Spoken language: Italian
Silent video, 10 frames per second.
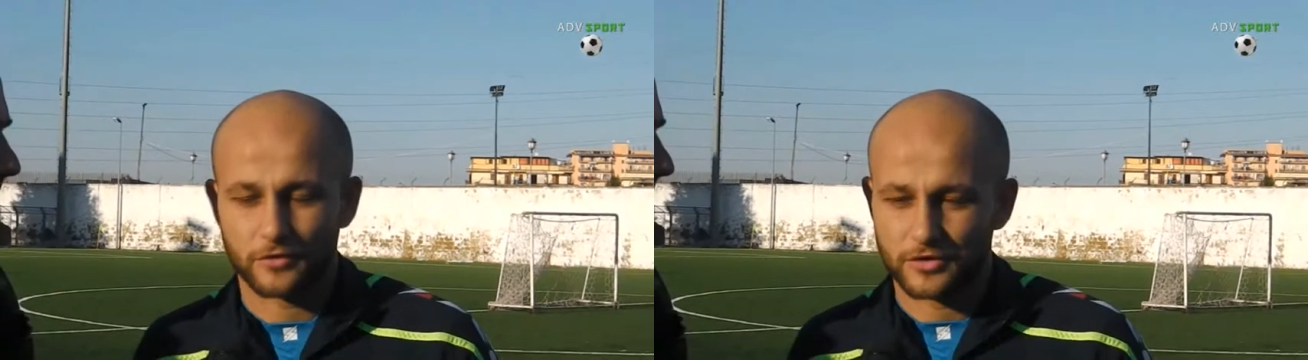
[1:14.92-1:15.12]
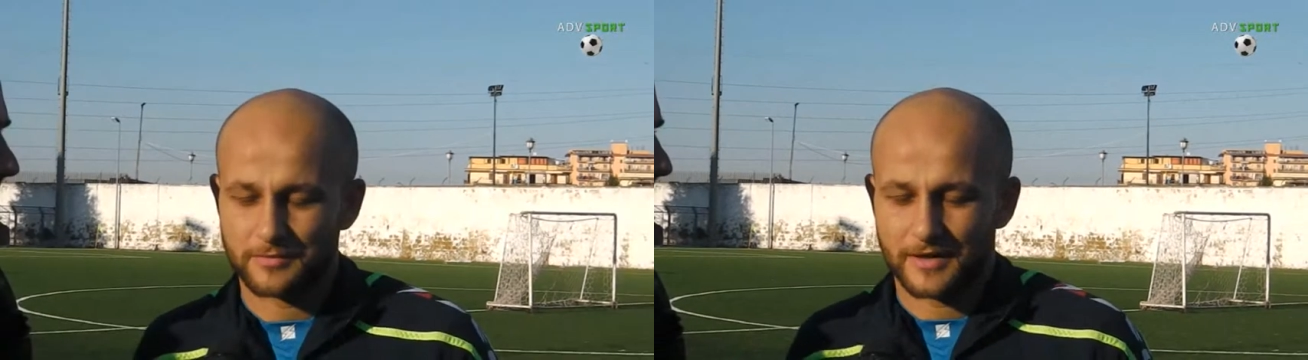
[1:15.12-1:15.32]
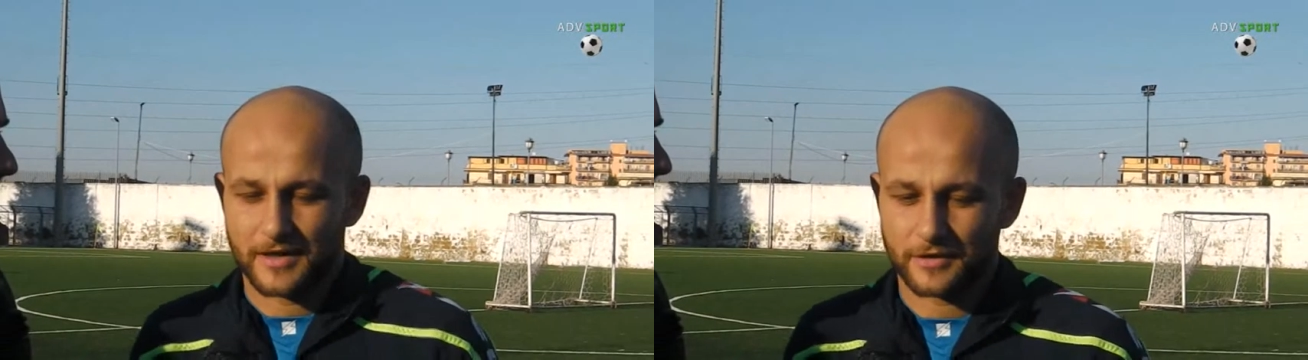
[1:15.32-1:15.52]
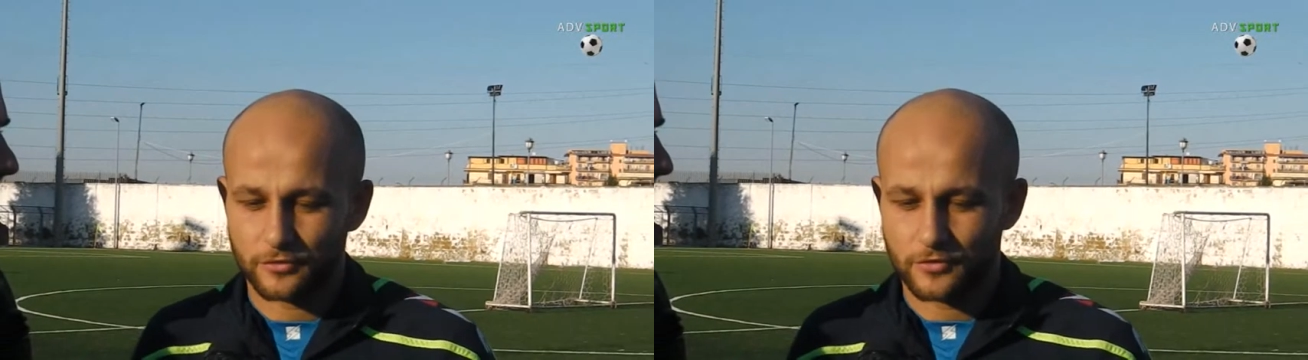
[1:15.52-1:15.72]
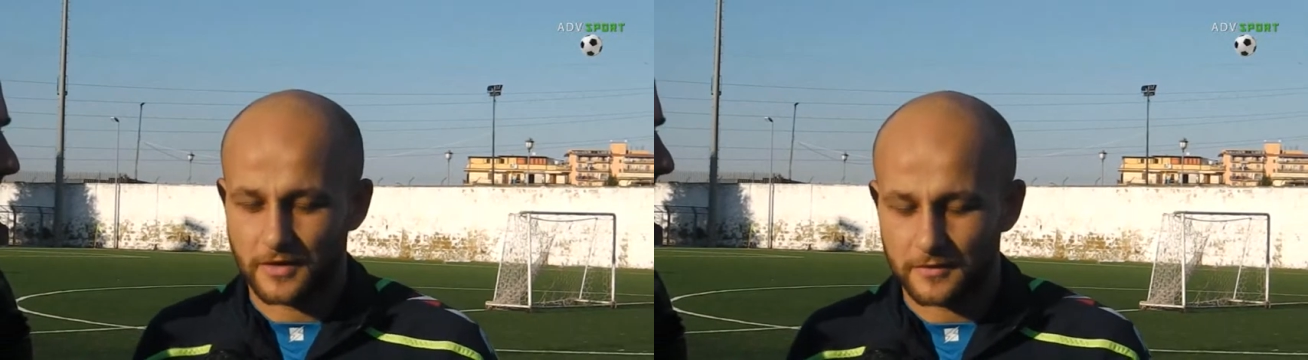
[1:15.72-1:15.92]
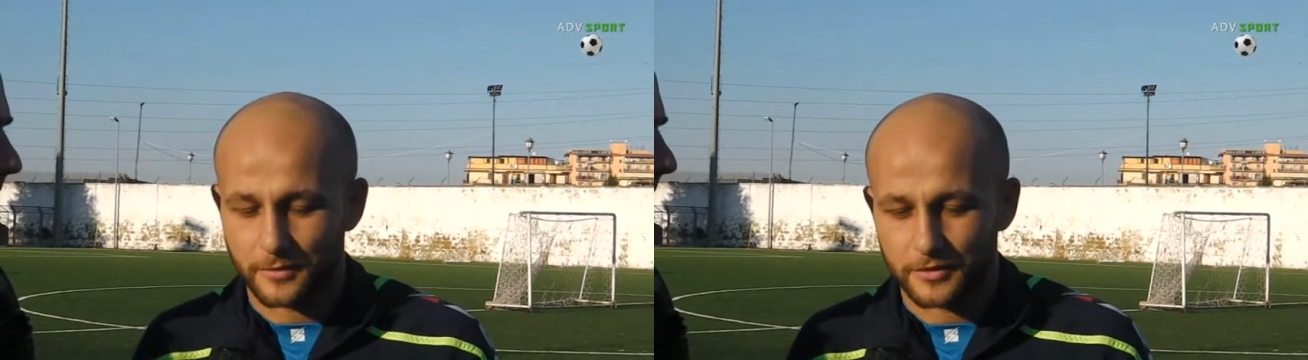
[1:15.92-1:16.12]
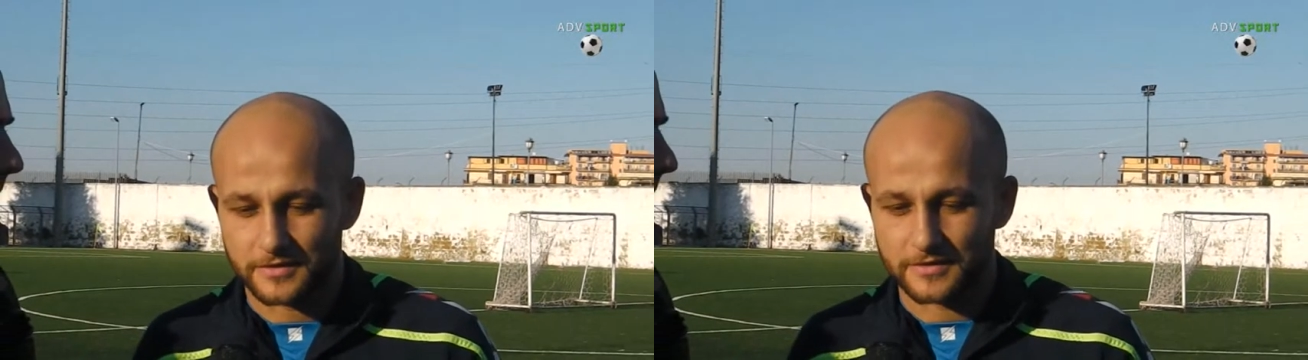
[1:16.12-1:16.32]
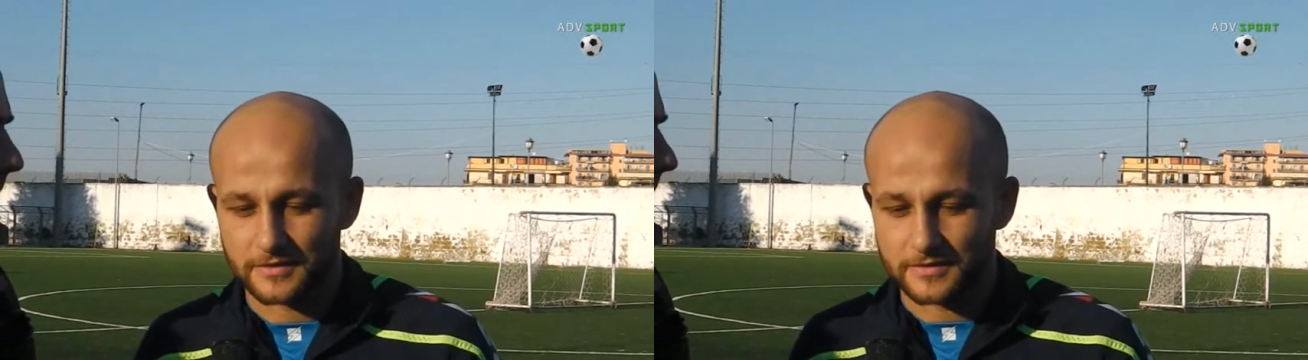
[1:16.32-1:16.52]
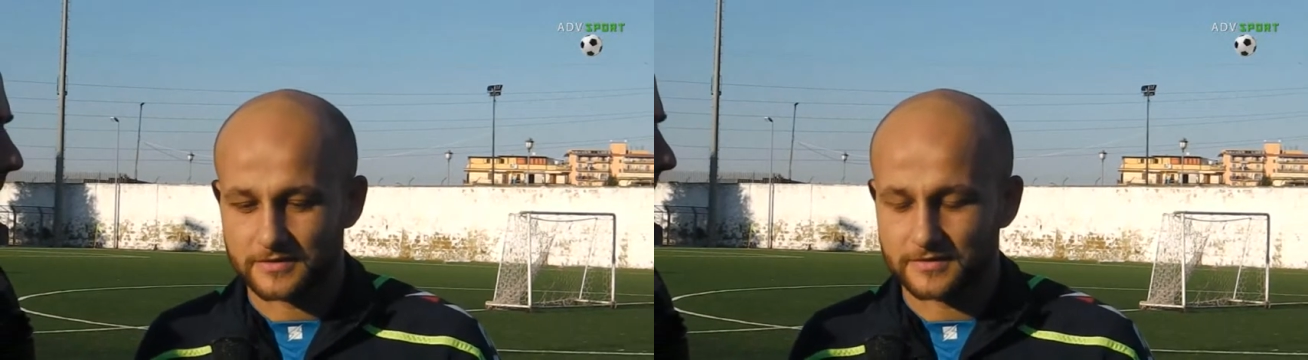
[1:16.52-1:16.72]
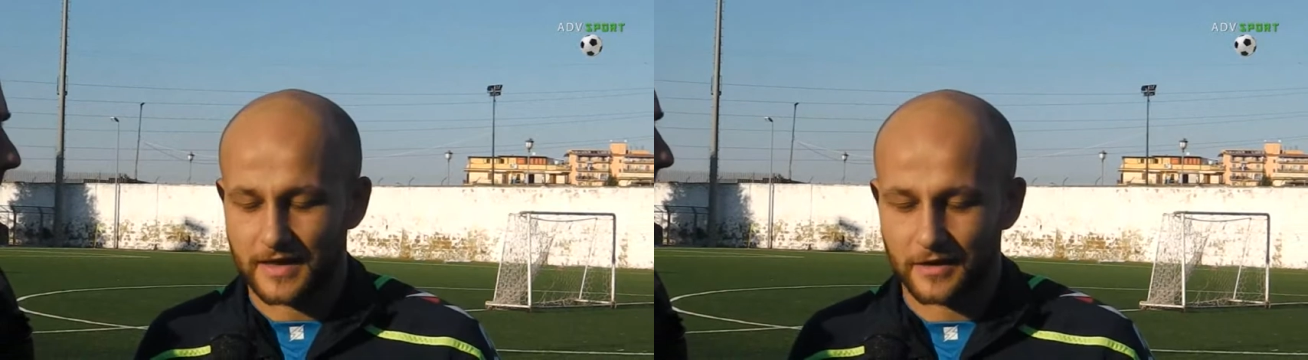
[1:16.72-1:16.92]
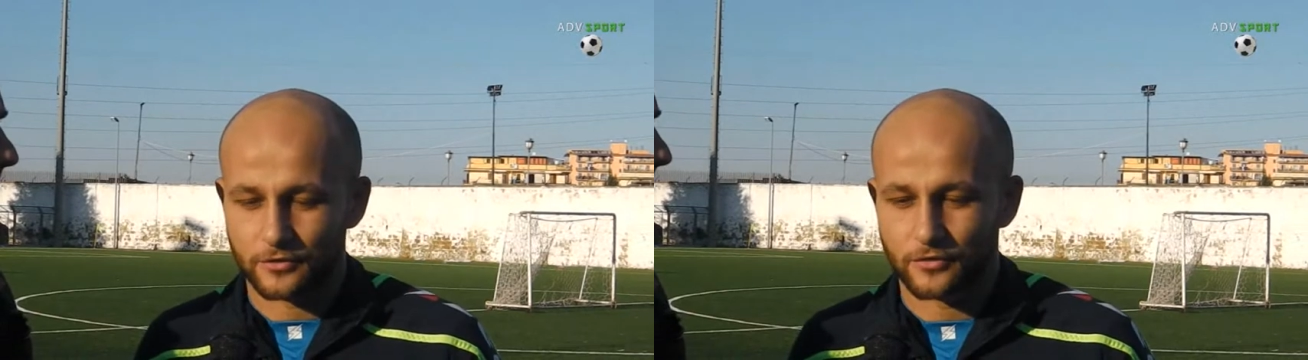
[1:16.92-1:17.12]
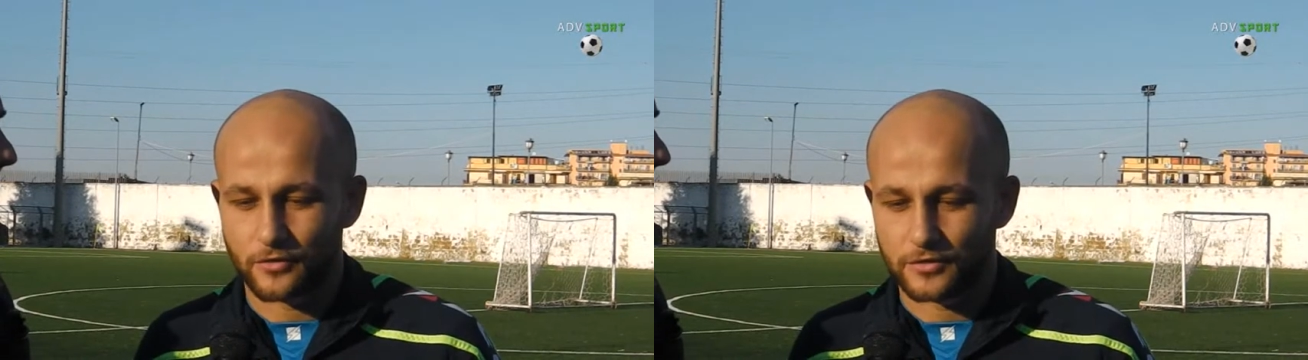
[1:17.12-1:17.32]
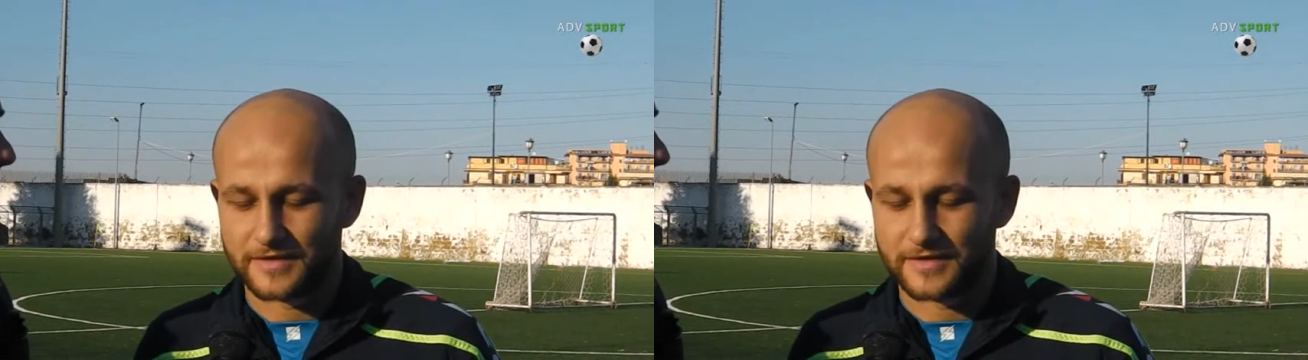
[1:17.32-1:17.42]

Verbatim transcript: è un ottimo allenatore, poi saranno